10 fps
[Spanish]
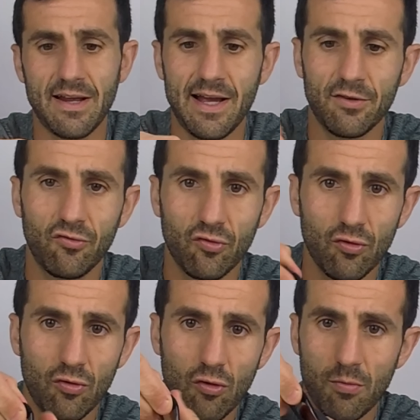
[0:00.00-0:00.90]

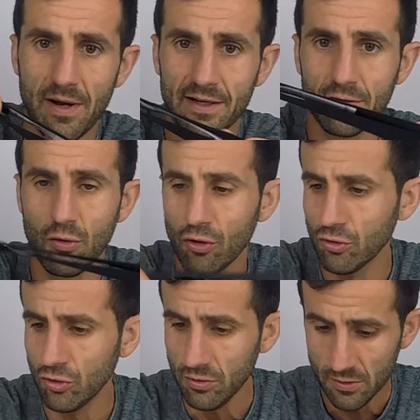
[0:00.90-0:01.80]
ancho o más
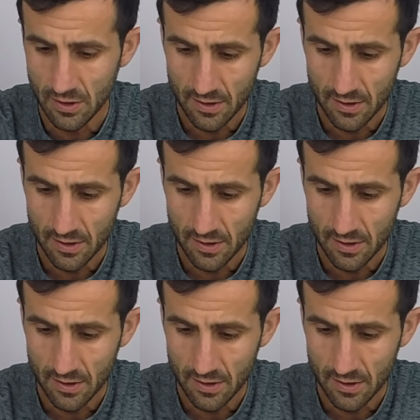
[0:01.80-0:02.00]
corto.